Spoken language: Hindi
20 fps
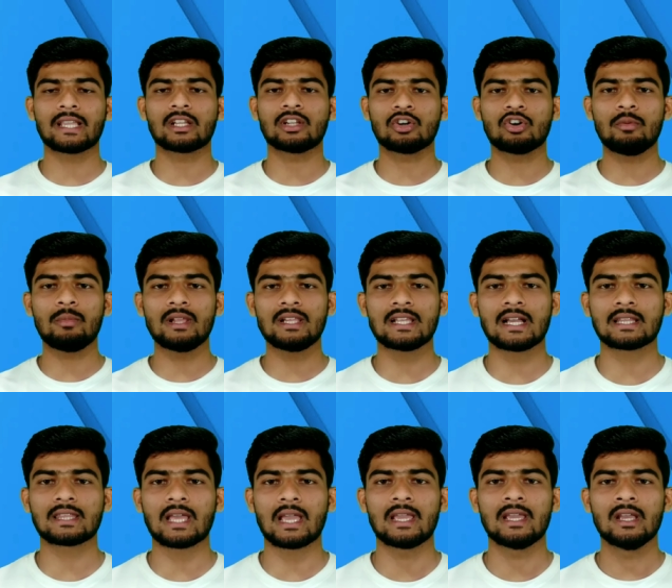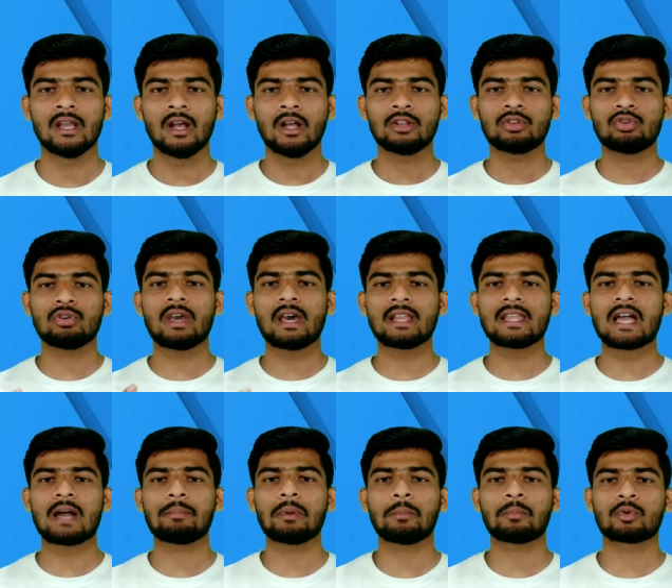देखने को मिल जाता है तो यार
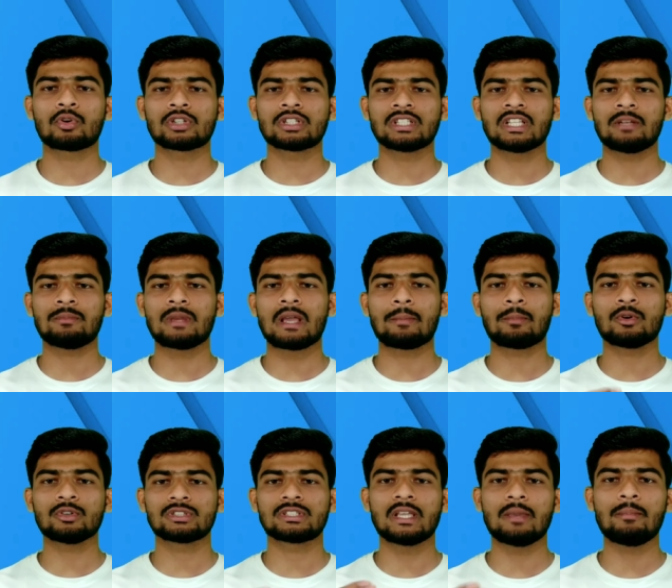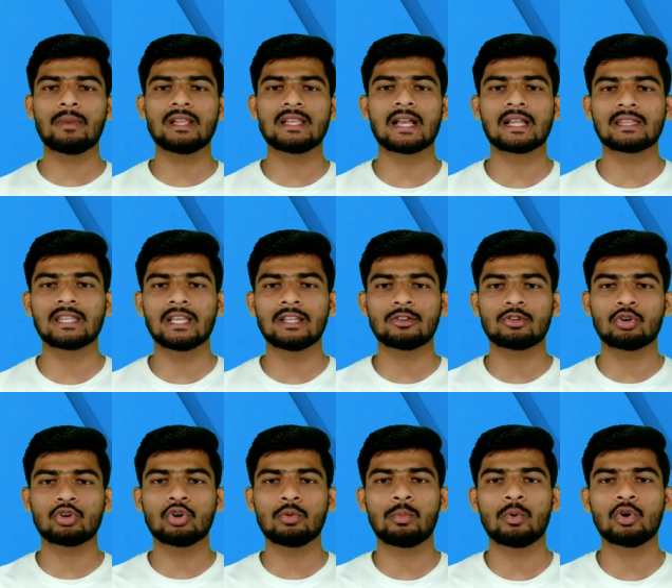यहाँ पे प्रोसेसर भी आपको सेम मिल जाते हैं
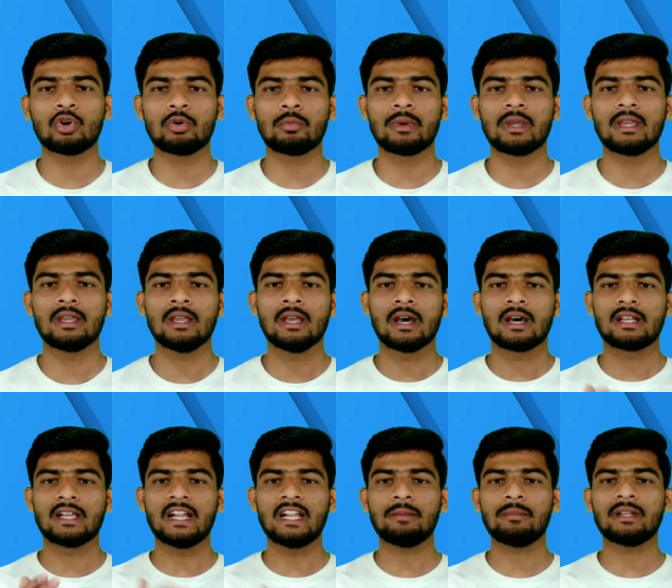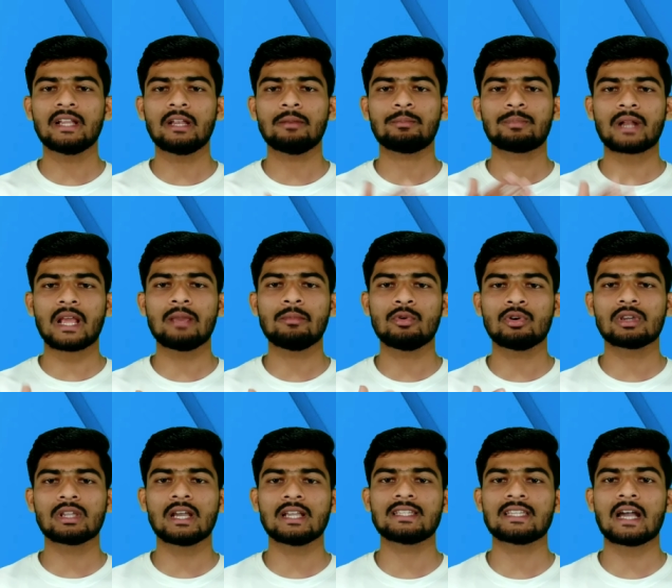दोनों फोनों में रेडमी नाइन प्राइम हो
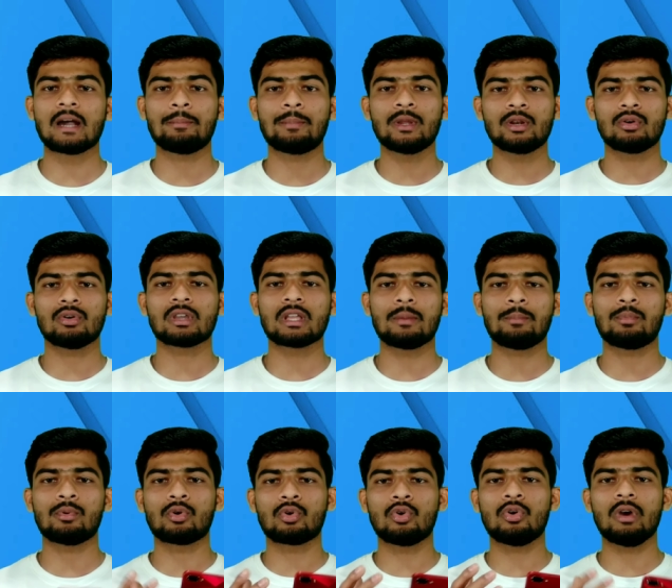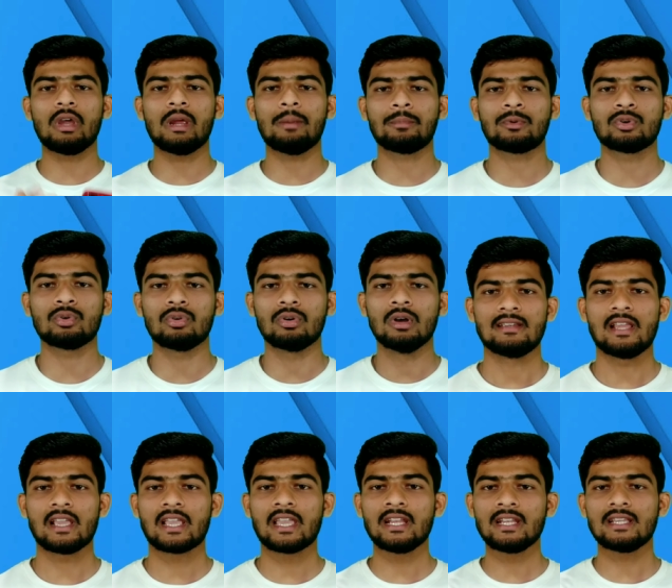गया या फिर हो गया पोको एम
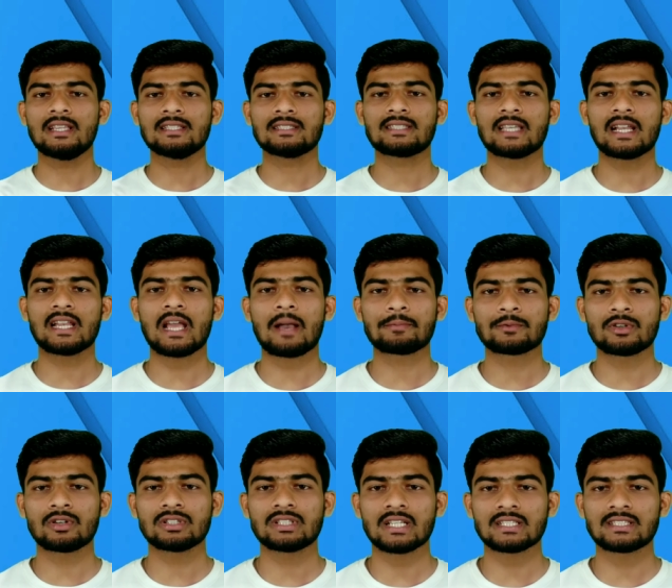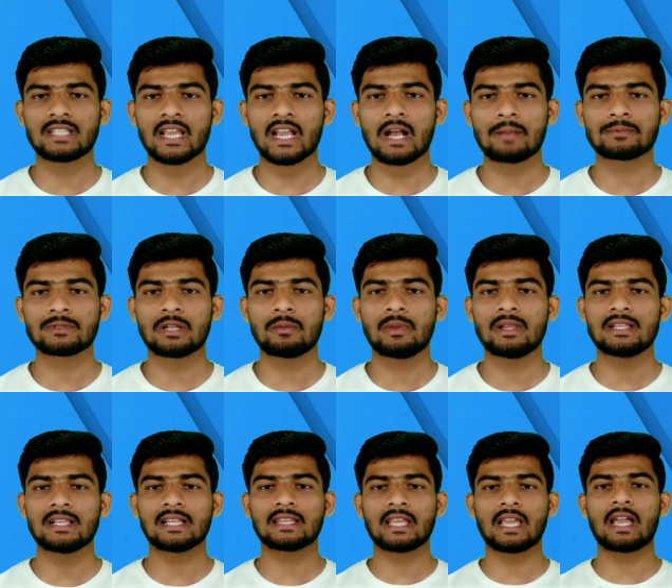लेकिन इन सारे ऑप्शनों से अच्छा एक ऑप्शन
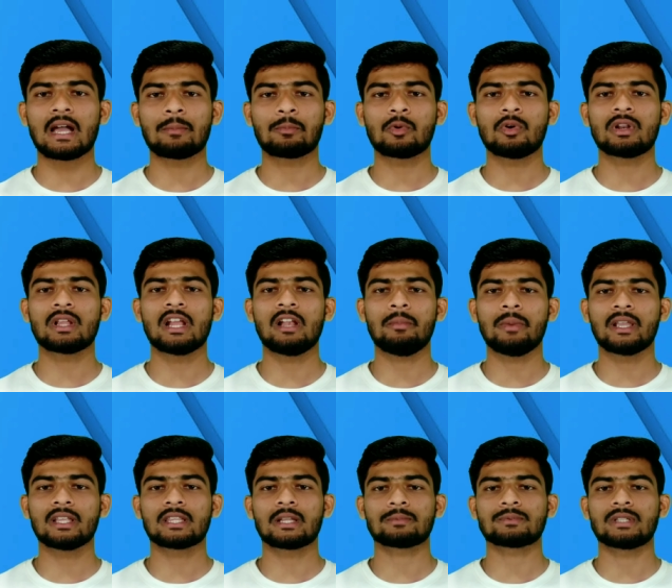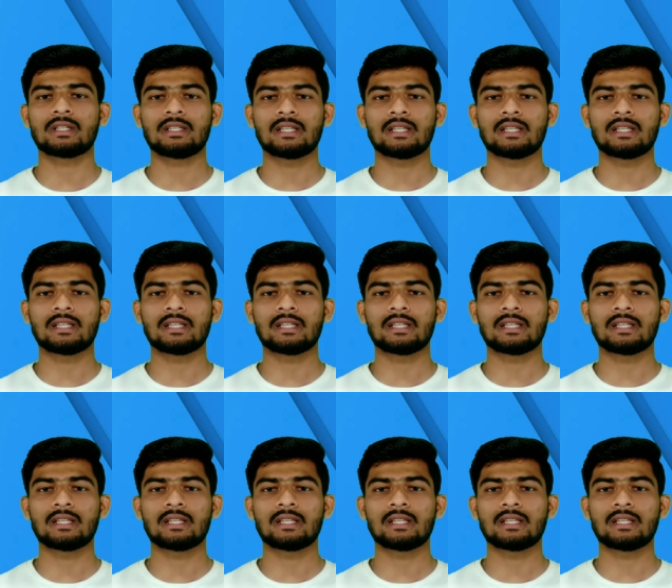मिल जाता है आपको रियलमी की तरफ से